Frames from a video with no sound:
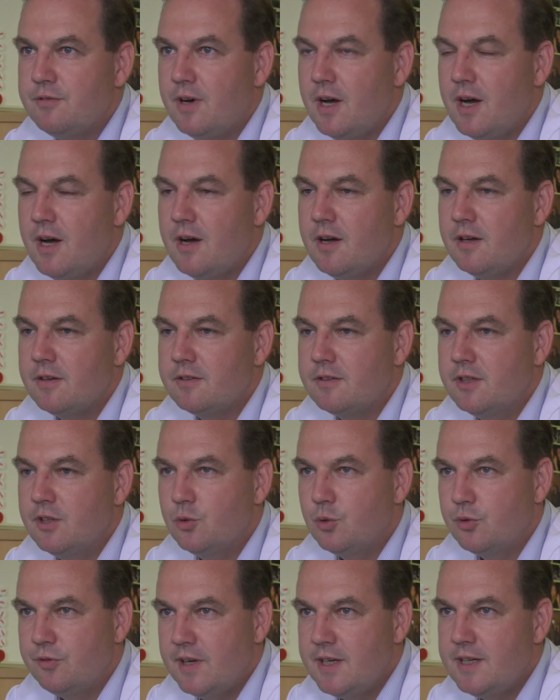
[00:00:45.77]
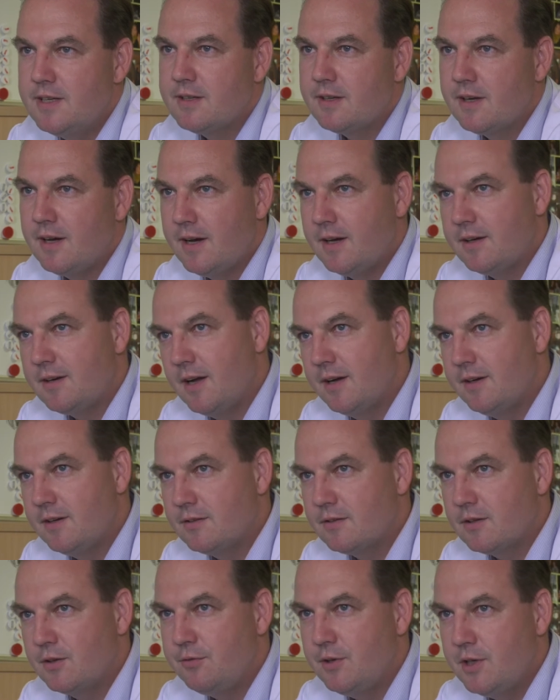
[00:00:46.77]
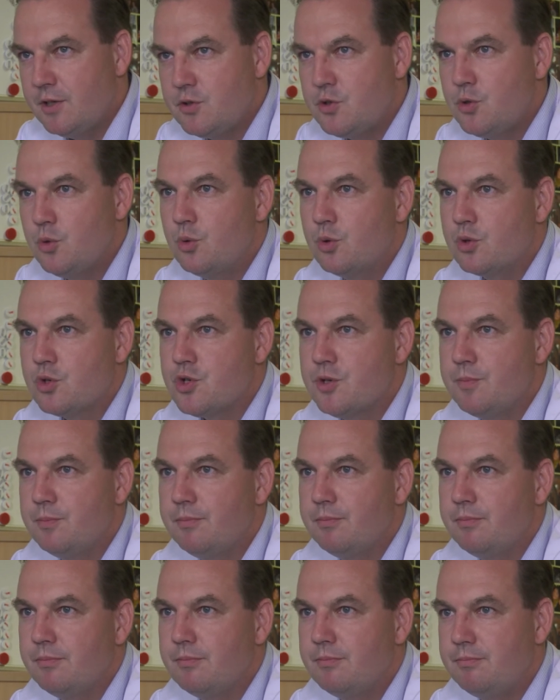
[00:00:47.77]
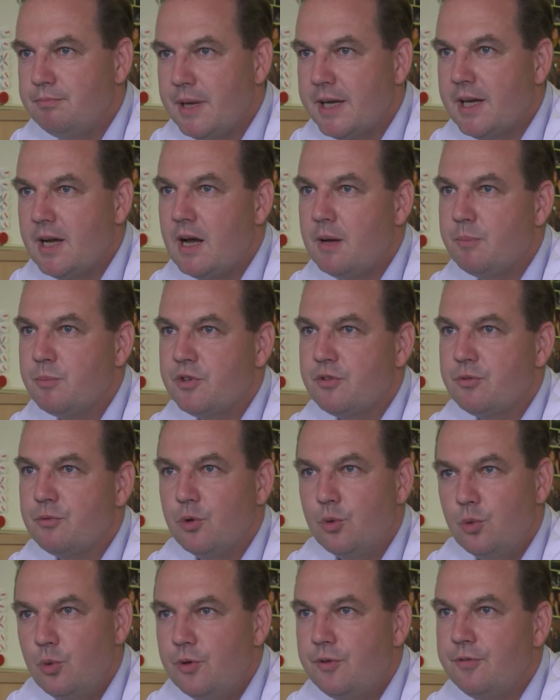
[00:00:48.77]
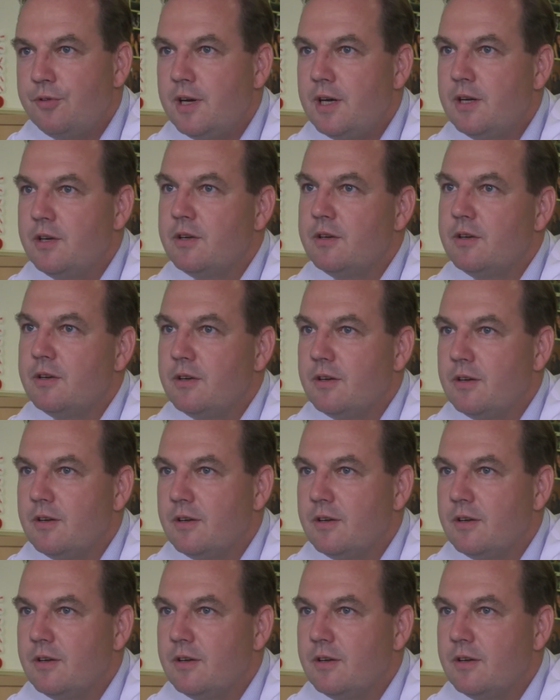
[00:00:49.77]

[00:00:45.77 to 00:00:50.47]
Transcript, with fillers: war die Notwendigkeit eines gefäßchirurgischen Backups für Notfälle